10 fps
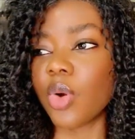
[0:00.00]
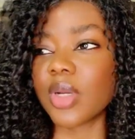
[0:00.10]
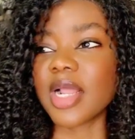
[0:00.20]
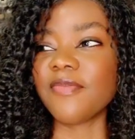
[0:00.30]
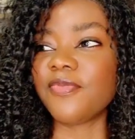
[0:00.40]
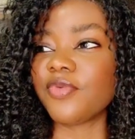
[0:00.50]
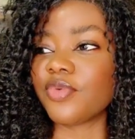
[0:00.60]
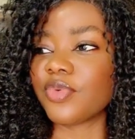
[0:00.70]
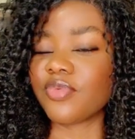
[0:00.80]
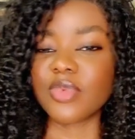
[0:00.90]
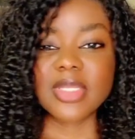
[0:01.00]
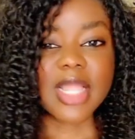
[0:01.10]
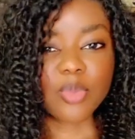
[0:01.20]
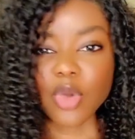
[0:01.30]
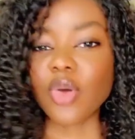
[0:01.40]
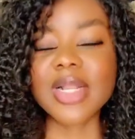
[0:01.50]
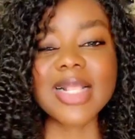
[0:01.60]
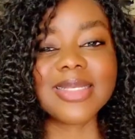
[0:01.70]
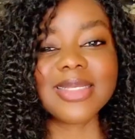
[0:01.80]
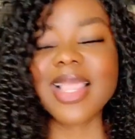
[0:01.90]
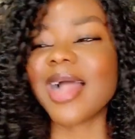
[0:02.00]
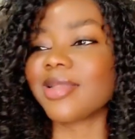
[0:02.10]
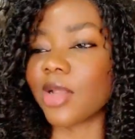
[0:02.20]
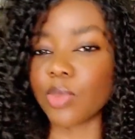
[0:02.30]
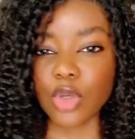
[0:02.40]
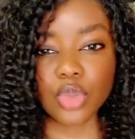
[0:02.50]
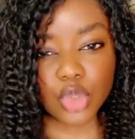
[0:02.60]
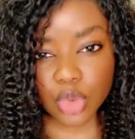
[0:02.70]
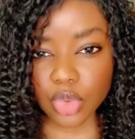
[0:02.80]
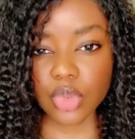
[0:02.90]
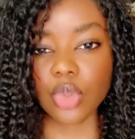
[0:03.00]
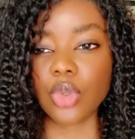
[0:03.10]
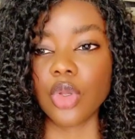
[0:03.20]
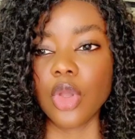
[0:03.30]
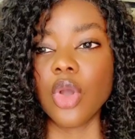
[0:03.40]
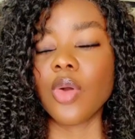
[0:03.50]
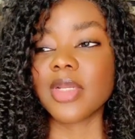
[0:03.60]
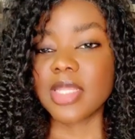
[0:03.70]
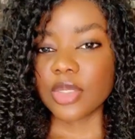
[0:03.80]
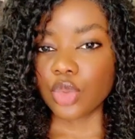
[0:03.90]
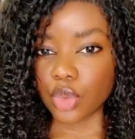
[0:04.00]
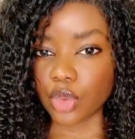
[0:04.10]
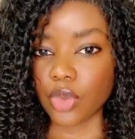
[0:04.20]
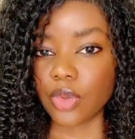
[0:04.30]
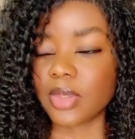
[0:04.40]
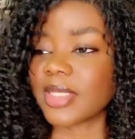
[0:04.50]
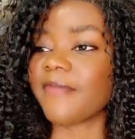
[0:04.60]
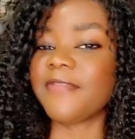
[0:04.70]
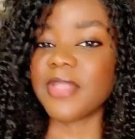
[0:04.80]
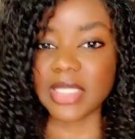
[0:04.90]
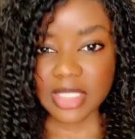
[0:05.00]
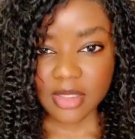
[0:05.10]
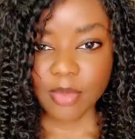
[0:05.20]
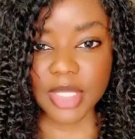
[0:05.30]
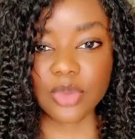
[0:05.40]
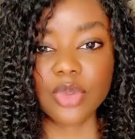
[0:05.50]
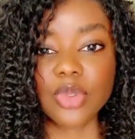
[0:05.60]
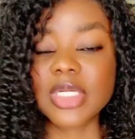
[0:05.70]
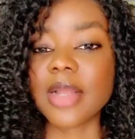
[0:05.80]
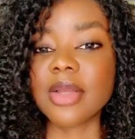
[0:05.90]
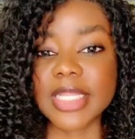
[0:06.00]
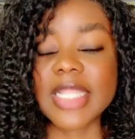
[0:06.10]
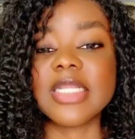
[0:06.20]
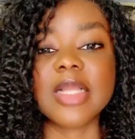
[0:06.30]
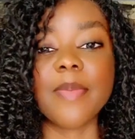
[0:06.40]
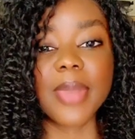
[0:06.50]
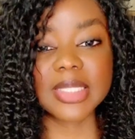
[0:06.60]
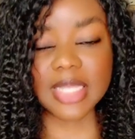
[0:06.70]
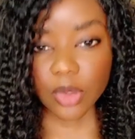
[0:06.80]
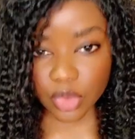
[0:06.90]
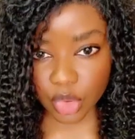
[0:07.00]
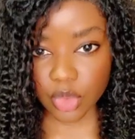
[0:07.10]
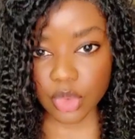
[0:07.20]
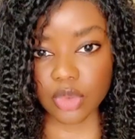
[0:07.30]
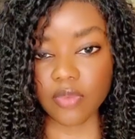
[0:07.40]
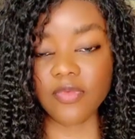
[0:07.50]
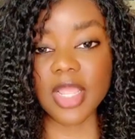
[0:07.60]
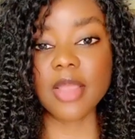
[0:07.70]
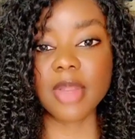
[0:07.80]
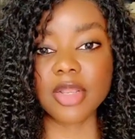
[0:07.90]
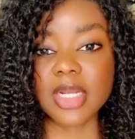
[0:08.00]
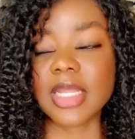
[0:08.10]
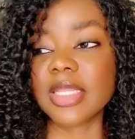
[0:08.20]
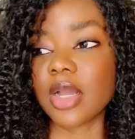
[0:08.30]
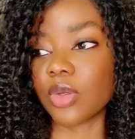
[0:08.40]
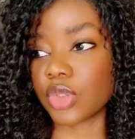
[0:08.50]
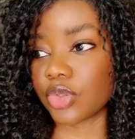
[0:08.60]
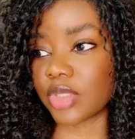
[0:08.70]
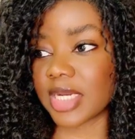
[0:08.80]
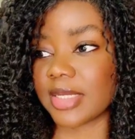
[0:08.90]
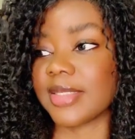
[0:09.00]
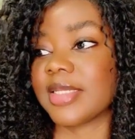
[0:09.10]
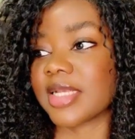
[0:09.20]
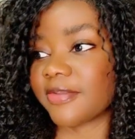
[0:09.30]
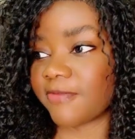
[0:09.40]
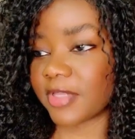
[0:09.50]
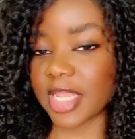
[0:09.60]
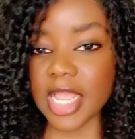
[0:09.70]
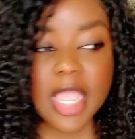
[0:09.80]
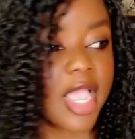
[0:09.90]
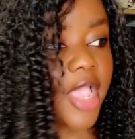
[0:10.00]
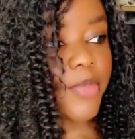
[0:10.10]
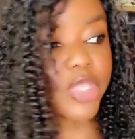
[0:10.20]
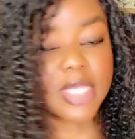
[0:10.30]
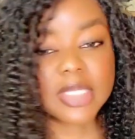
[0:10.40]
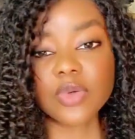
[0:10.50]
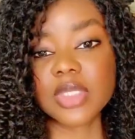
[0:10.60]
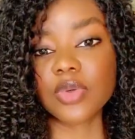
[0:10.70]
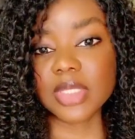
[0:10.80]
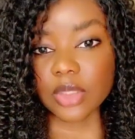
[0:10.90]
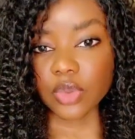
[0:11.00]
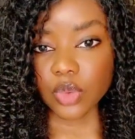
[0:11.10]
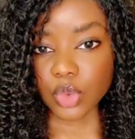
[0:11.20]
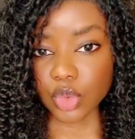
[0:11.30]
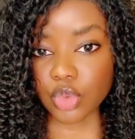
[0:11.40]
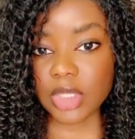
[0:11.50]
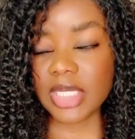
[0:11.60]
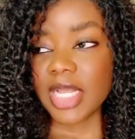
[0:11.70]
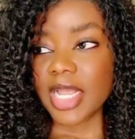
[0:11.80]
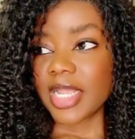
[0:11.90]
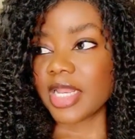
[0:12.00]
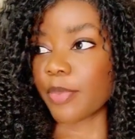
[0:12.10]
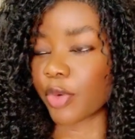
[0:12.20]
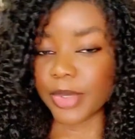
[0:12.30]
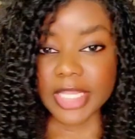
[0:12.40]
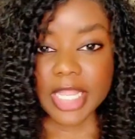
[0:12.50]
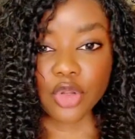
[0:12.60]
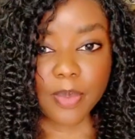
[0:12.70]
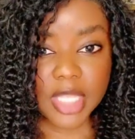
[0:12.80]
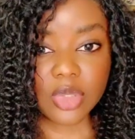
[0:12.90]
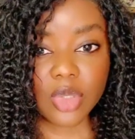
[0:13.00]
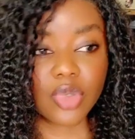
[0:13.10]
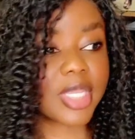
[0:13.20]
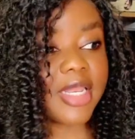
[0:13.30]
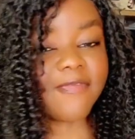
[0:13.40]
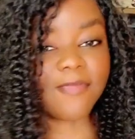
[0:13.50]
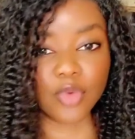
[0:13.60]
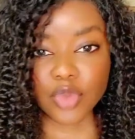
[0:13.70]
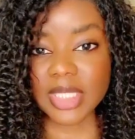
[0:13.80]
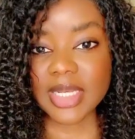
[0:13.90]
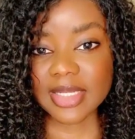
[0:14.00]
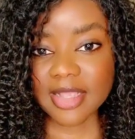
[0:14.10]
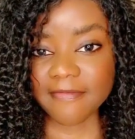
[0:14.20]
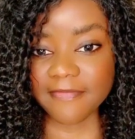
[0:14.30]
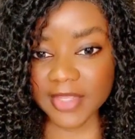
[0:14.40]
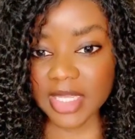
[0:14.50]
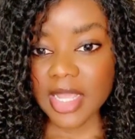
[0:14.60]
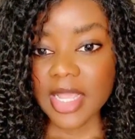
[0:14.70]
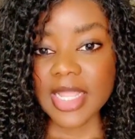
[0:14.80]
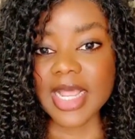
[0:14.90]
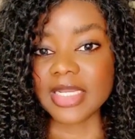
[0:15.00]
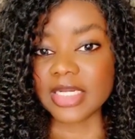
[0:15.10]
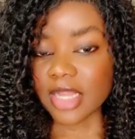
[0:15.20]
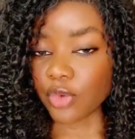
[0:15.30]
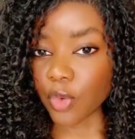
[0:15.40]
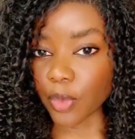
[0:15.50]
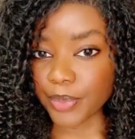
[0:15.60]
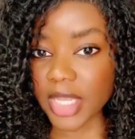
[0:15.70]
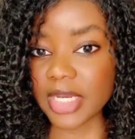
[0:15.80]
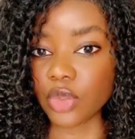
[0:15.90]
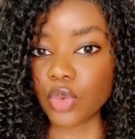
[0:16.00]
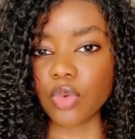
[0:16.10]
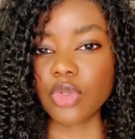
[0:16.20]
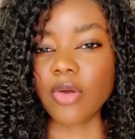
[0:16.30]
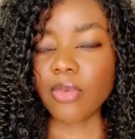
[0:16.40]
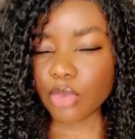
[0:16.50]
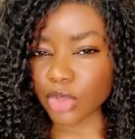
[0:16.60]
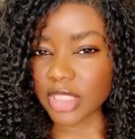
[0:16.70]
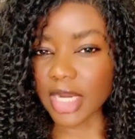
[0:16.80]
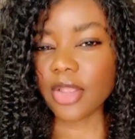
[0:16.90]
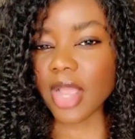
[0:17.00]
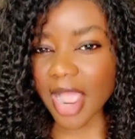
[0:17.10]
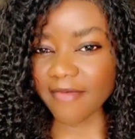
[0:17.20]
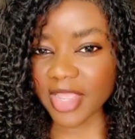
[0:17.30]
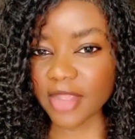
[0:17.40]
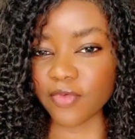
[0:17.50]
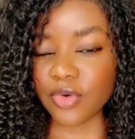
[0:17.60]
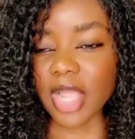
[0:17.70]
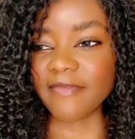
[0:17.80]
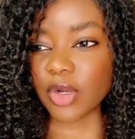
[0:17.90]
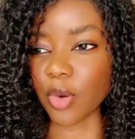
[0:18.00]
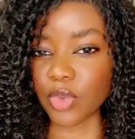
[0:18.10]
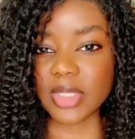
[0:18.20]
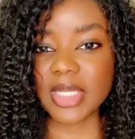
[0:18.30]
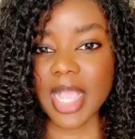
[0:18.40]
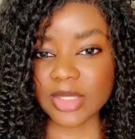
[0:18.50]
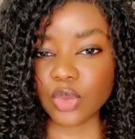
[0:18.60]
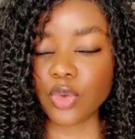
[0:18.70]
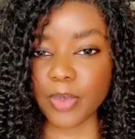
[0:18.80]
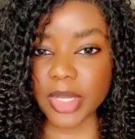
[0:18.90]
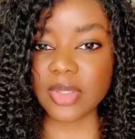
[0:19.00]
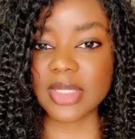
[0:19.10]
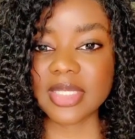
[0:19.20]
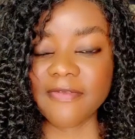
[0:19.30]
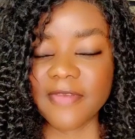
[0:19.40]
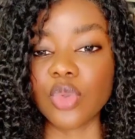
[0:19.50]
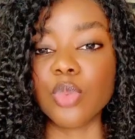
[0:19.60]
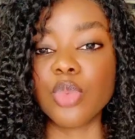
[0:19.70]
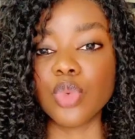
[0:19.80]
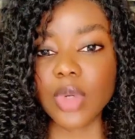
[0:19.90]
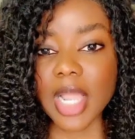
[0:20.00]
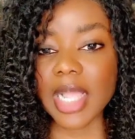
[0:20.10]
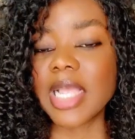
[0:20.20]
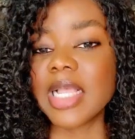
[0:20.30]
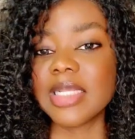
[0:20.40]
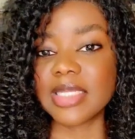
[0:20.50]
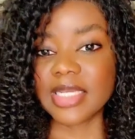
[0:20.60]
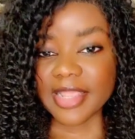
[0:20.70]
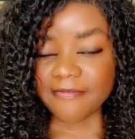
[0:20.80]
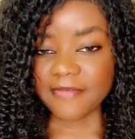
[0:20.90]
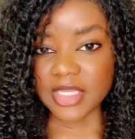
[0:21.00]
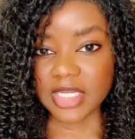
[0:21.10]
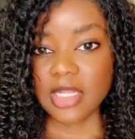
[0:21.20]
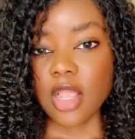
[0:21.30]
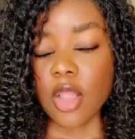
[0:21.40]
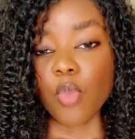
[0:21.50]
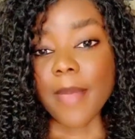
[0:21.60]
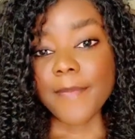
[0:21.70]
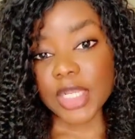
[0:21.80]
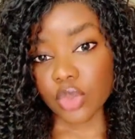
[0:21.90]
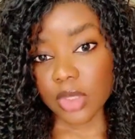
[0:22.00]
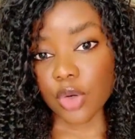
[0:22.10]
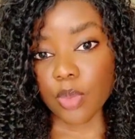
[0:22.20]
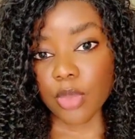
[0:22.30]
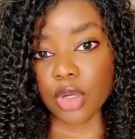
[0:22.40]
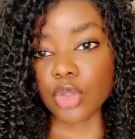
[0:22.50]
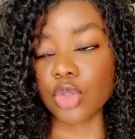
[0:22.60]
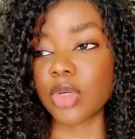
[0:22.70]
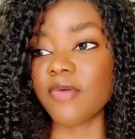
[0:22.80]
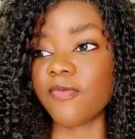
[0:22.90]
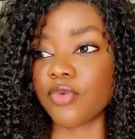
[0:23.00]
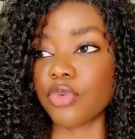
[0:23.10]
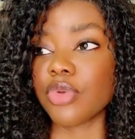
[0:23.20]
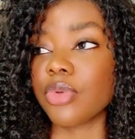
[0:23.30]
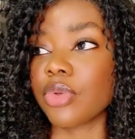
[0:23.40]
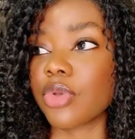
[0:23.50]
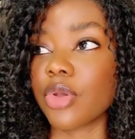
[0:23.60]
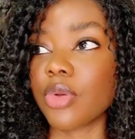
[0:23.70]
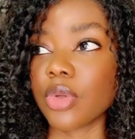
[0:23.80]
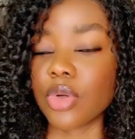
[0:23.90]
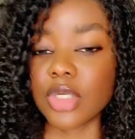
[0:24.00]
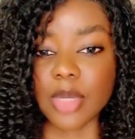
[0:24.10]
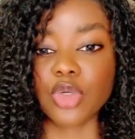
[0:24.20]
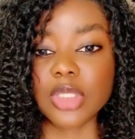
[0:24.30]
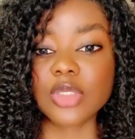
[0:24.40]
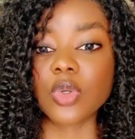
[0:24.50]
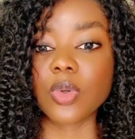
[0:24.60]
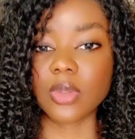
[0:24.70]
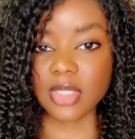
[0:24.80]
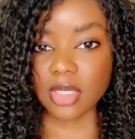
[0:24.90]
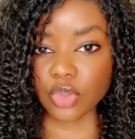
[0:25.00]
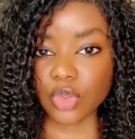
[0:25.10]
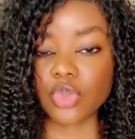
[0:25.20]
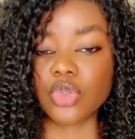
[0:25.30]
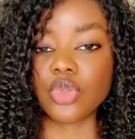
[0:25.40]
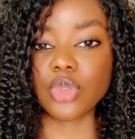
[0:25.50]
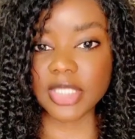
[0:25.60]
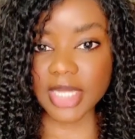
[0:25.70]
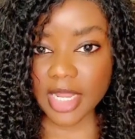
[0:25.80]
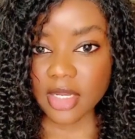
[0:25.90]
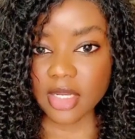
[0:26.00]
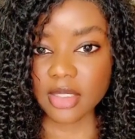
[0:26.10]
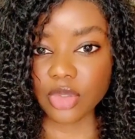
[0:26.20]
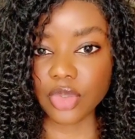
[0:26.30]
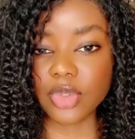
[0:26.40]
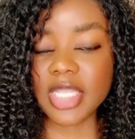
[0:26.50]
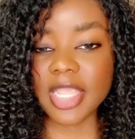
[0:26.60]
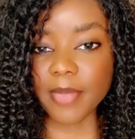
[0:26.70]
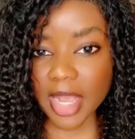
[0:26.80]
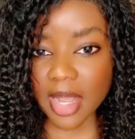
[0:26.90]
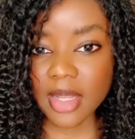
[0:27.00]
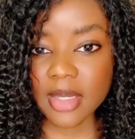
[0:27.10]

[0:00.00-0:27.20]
On a vu tellement, on a assisté à tellement de choses que on était sûr que c'est fini. Parce que chacun était déjà passé à autre chose. Vous voyez, Emmanuel Keta aujourd'hui, est dans ses activités. Peter 007, aujourd'hui, il est propriétaire de maison, donc il évolue aussi dans sa vie. Il a déjà une copine et tout. Donc, chacun avait, évolué, avait commencé à s'occuper de ses affaires. Donc, pour nous, là, c'était fini. Moi, personnellement, j'aurais voulu que Coach Amonchik se concentre sur le sujet du débat.